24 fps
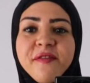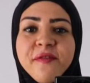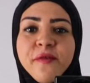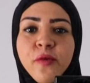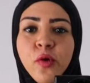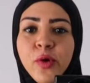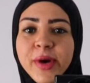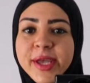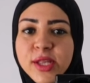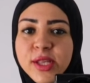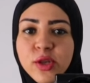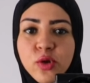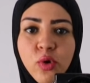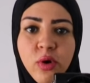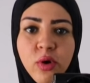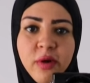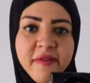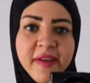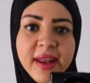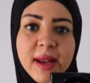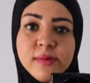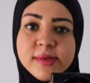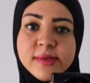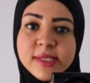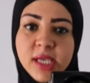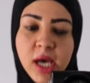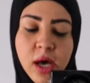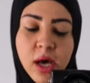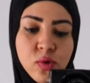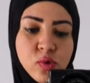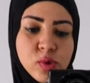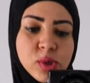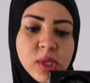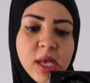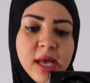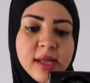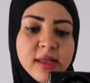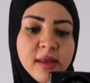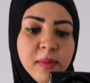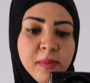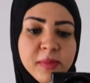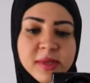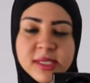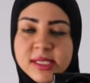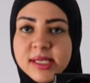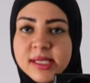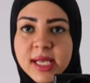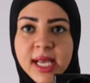فوق التحفه لو انت عروسه
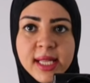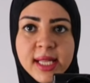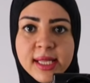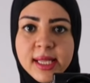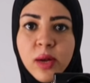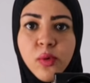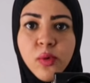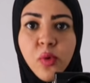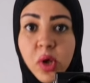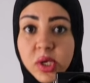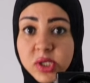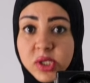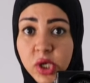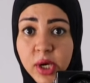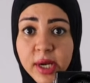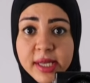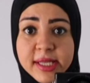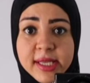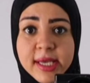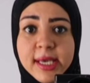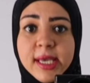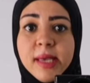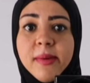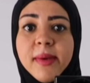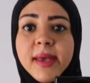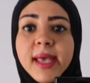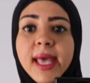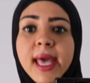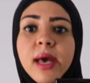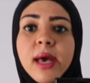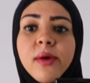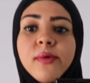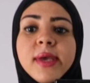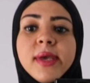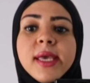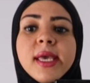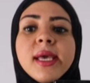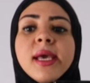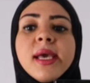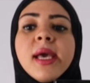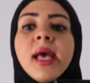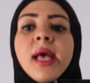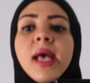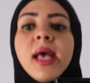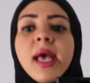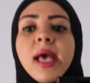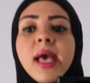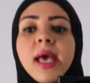هتنبسطي جدا والاسعار هتعجبك قوي
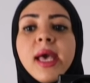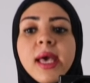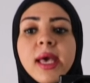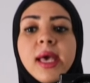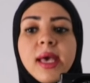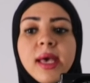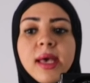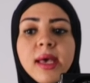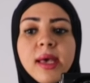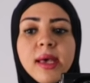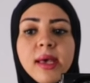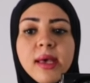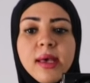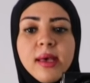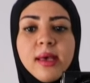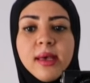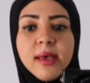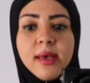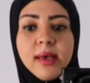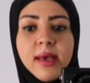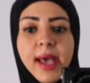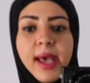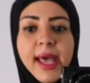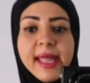آه،